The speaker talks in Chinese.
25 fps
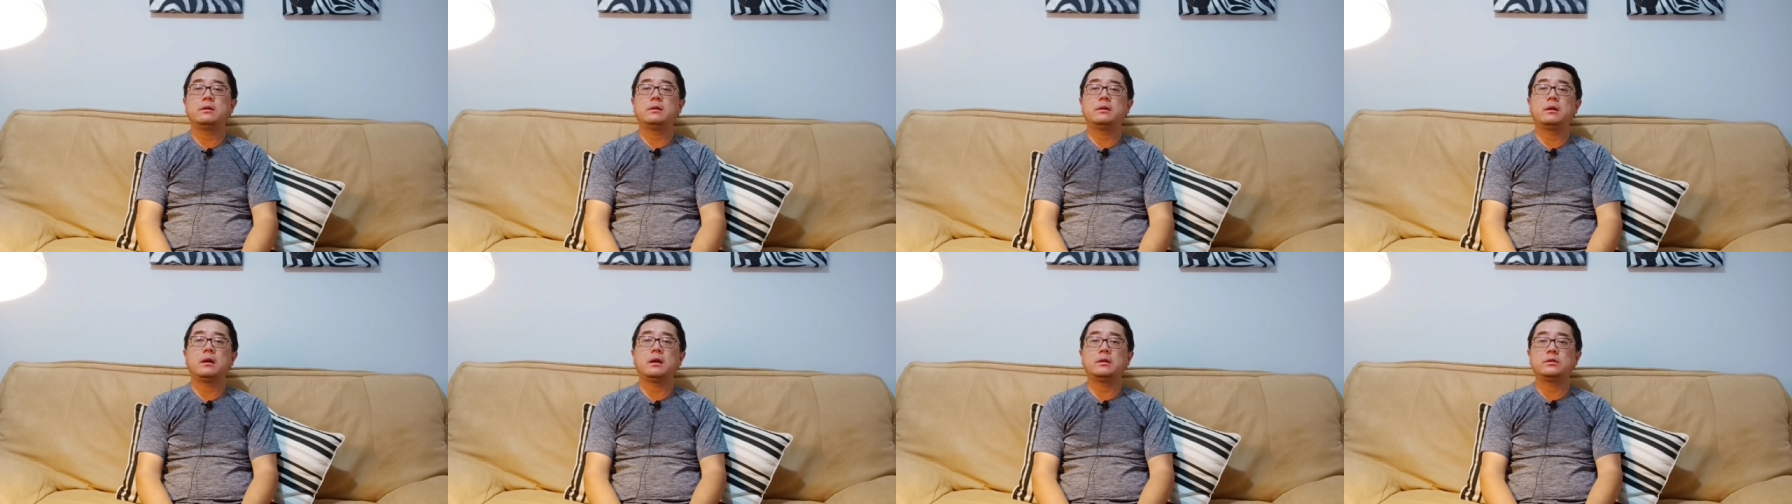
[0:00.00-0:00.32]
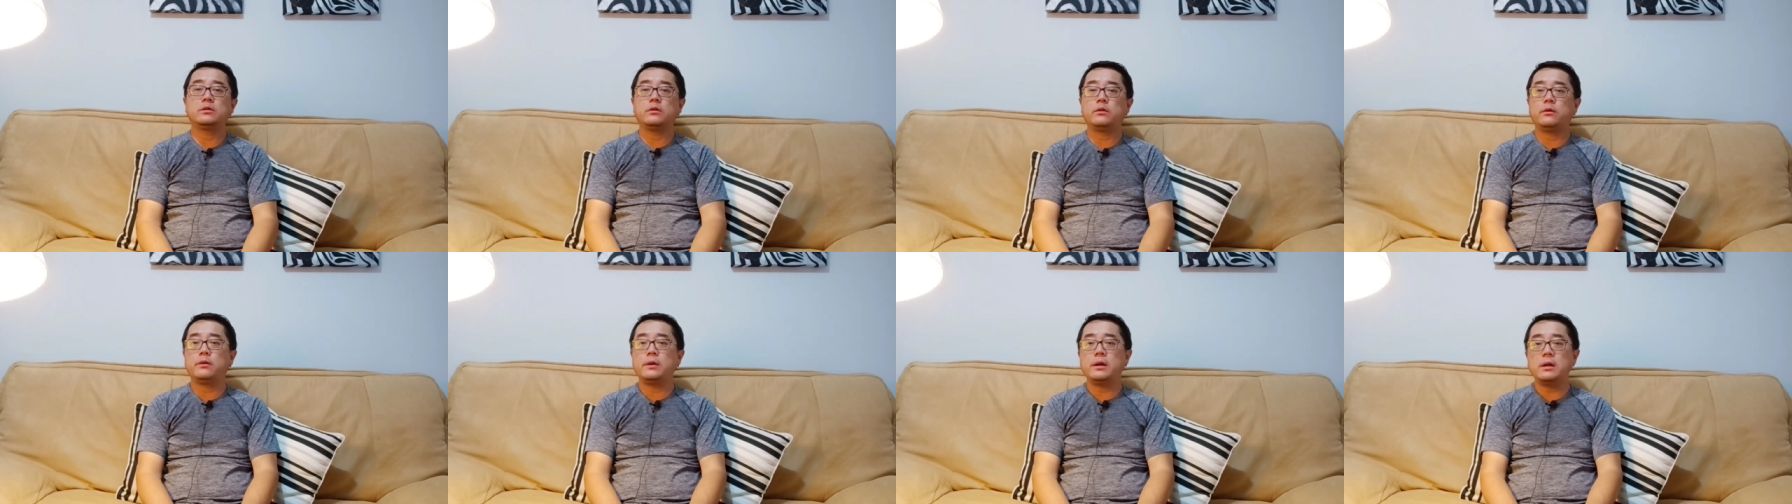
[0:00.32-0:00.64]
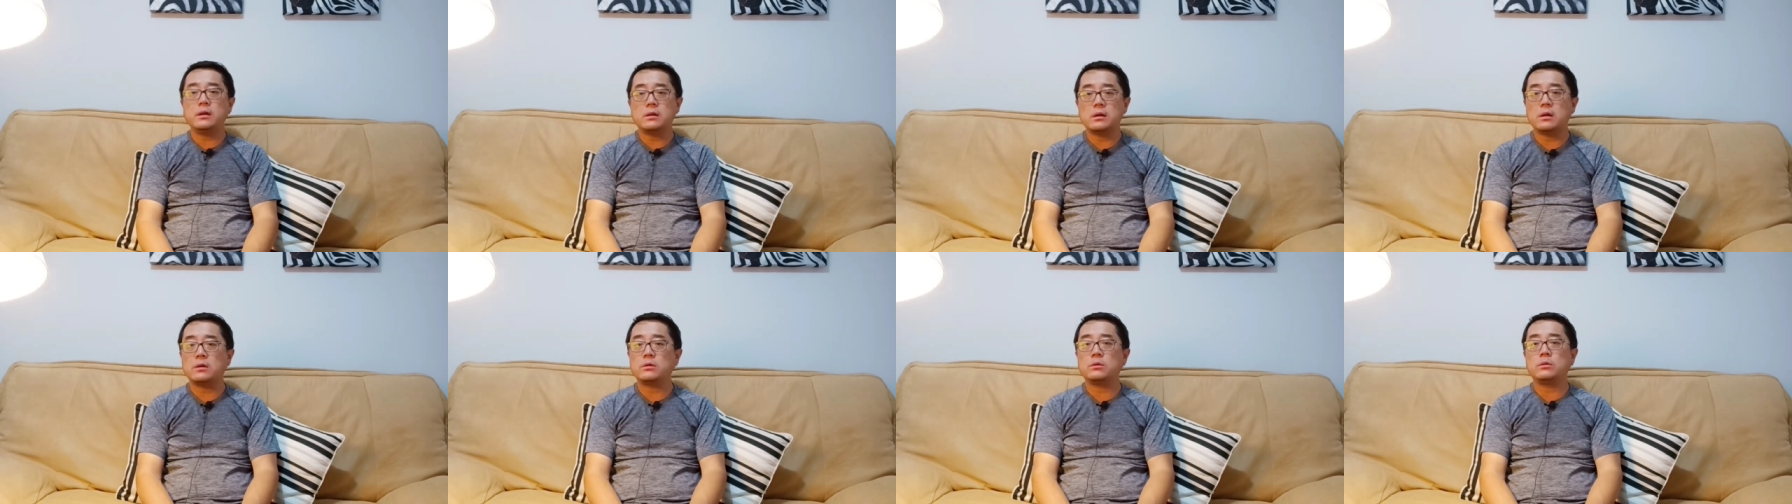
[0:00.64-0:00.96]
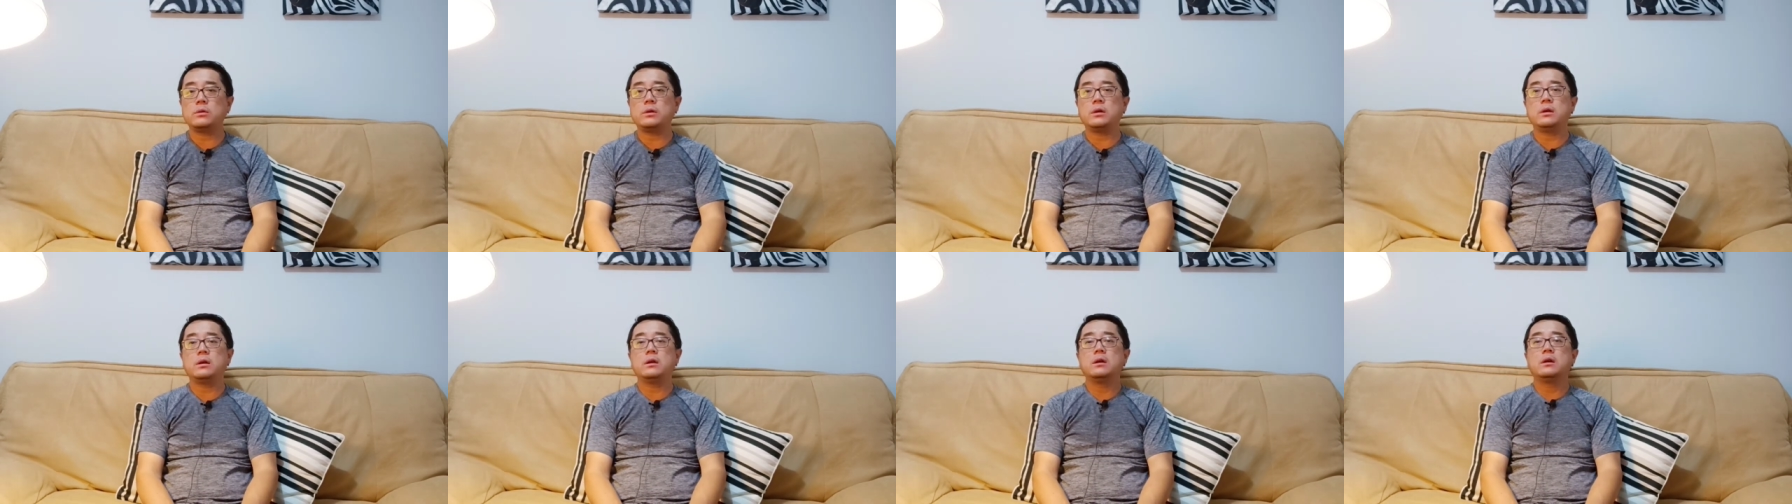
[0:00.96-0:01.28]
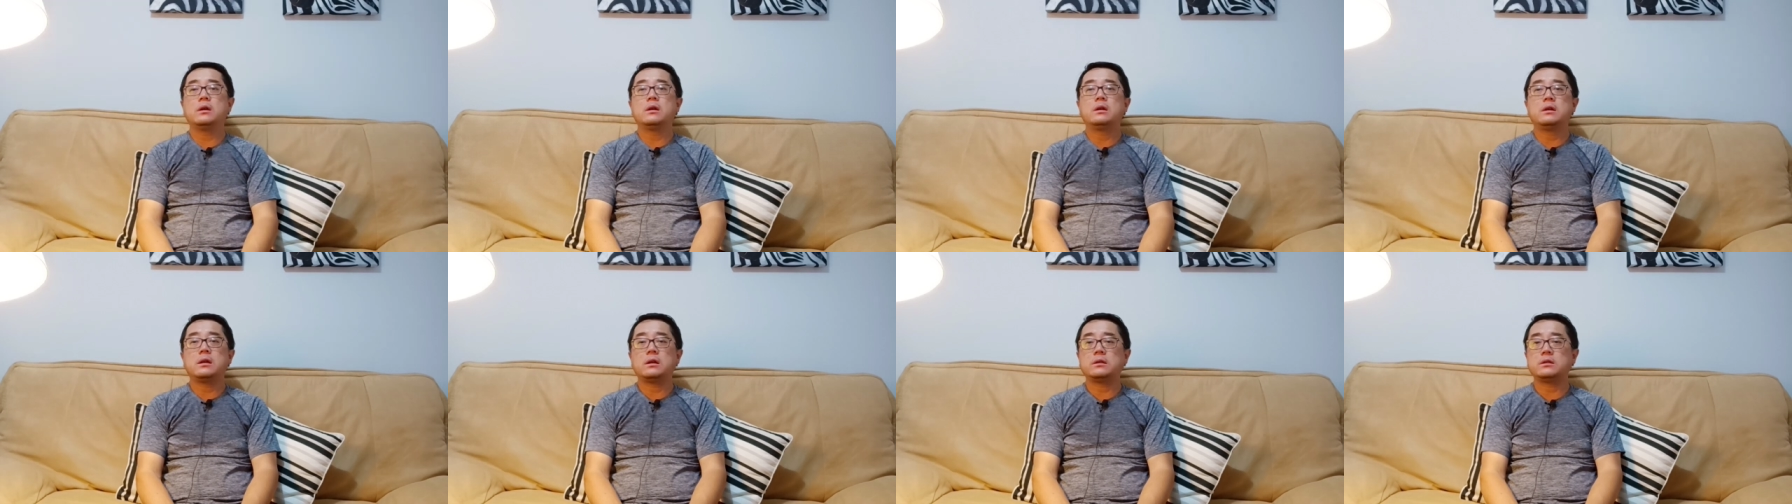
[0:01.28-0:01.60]
啊，就非常容易
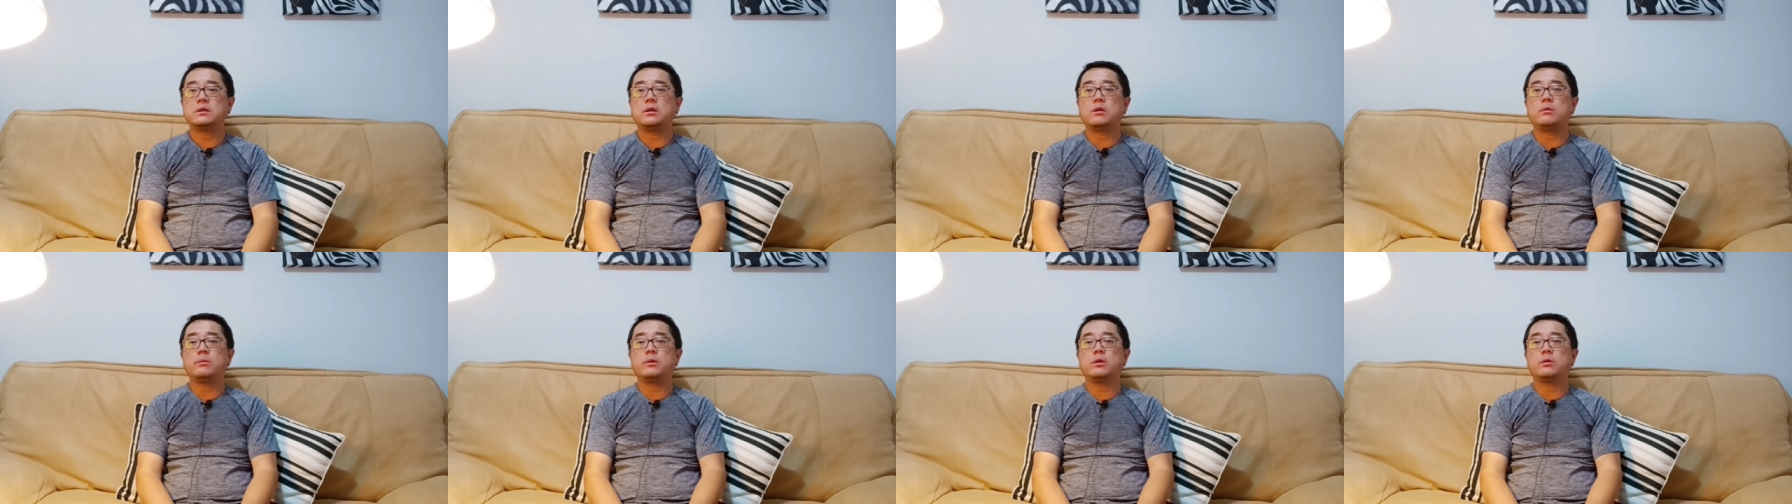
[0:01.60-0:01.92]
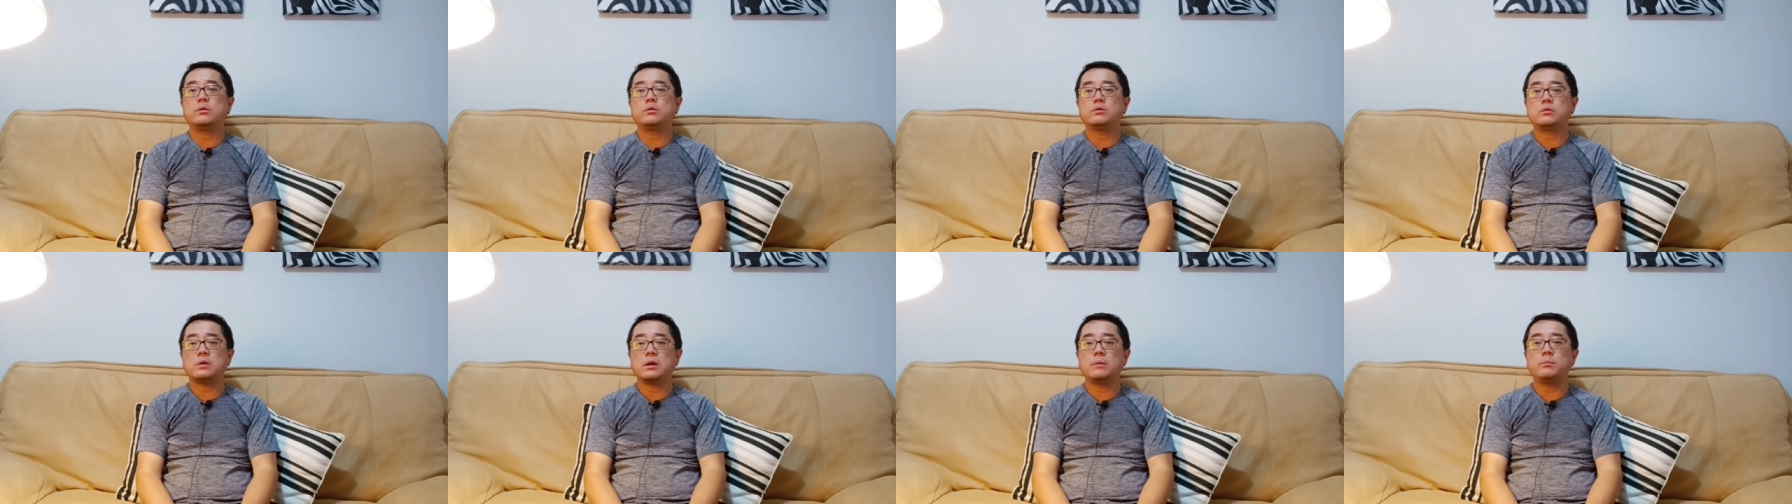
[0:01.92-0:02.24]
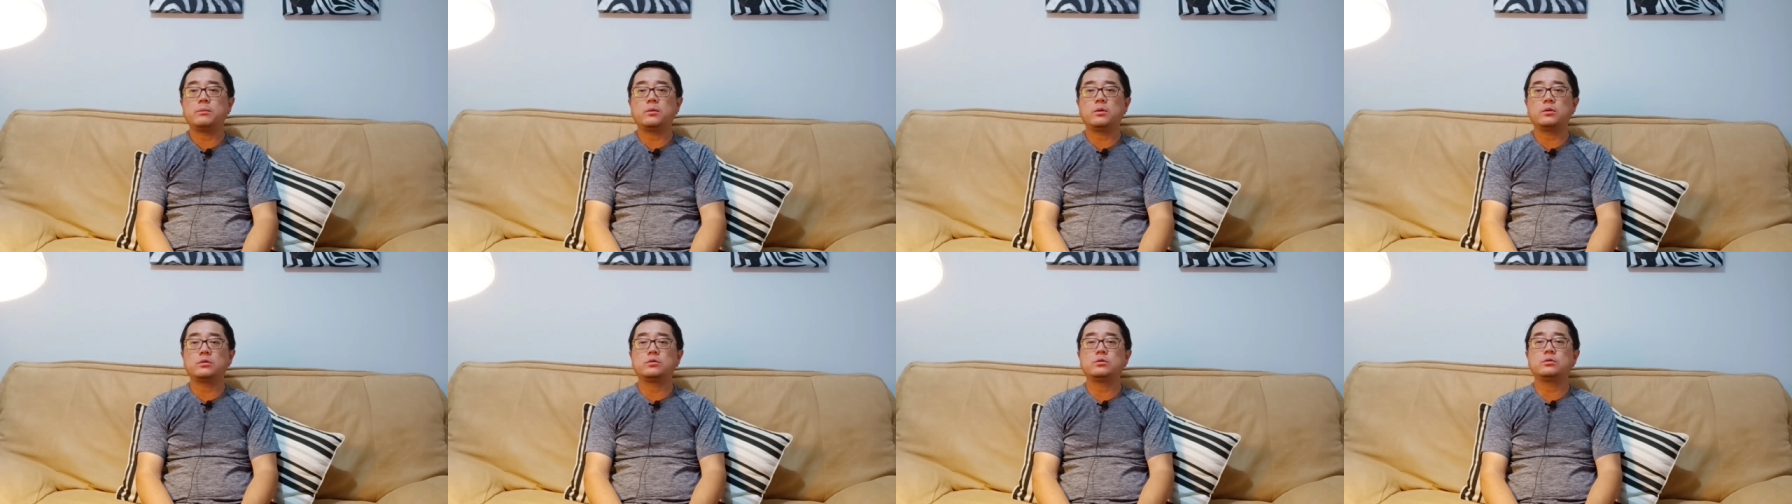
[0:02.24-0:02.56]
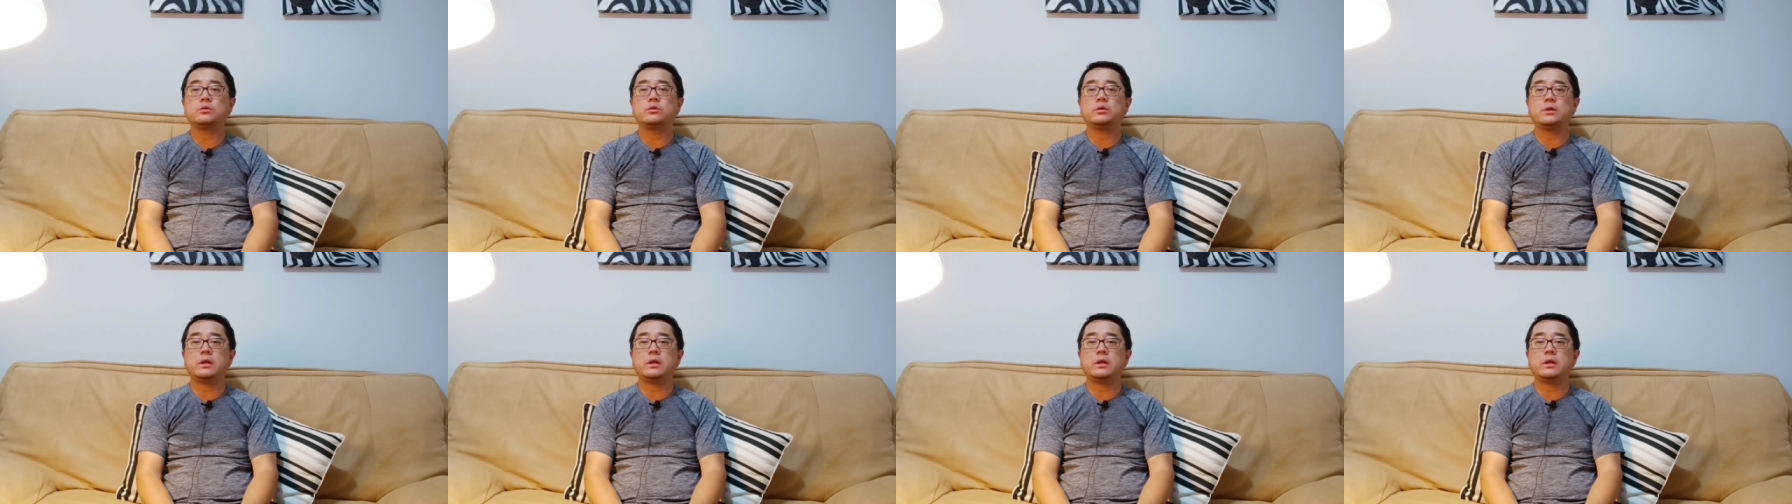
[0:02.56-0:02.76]
让这个 omicron 传播出去。